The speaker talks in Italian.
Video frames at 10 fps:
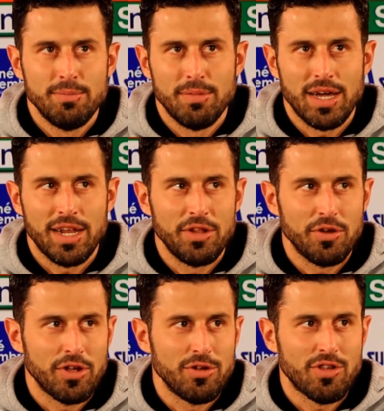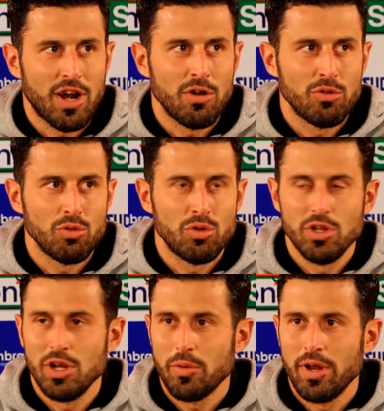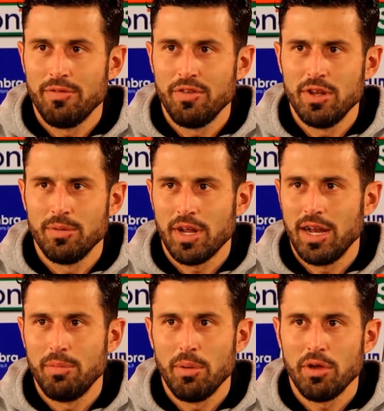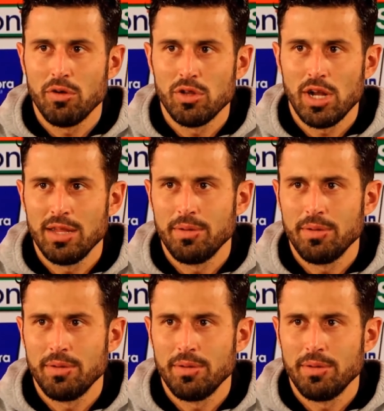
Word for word: ma credo che lo saranno tutti da qui alla fine perché li abbiamo incontrati,